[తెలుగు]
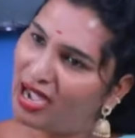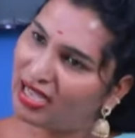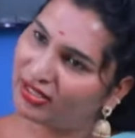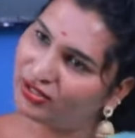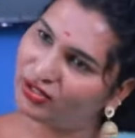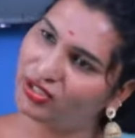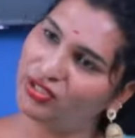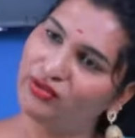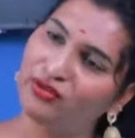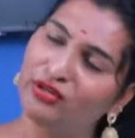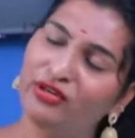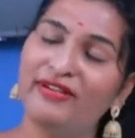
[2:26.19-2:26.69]

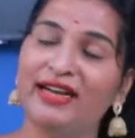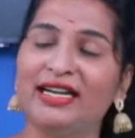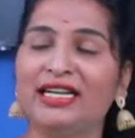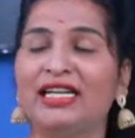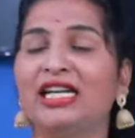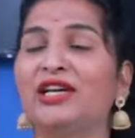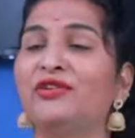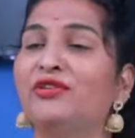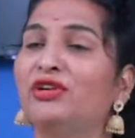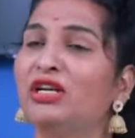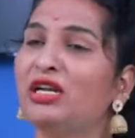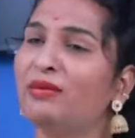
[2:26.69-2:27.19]
మాతోనే ఉండు నువ్వు
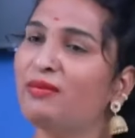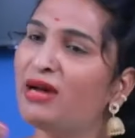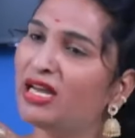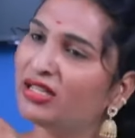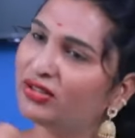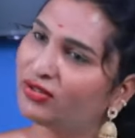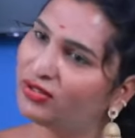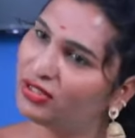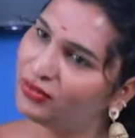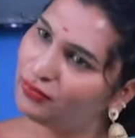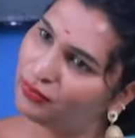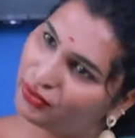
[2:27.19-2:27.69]
ఎట్లా ఉన్నా
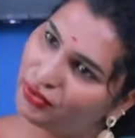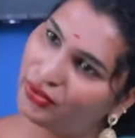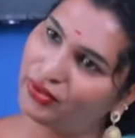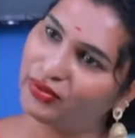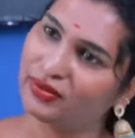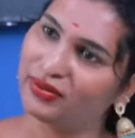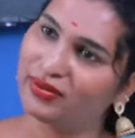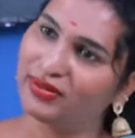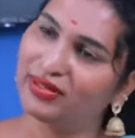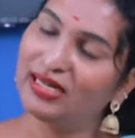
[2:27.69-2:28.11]
మాతోనే ఉండు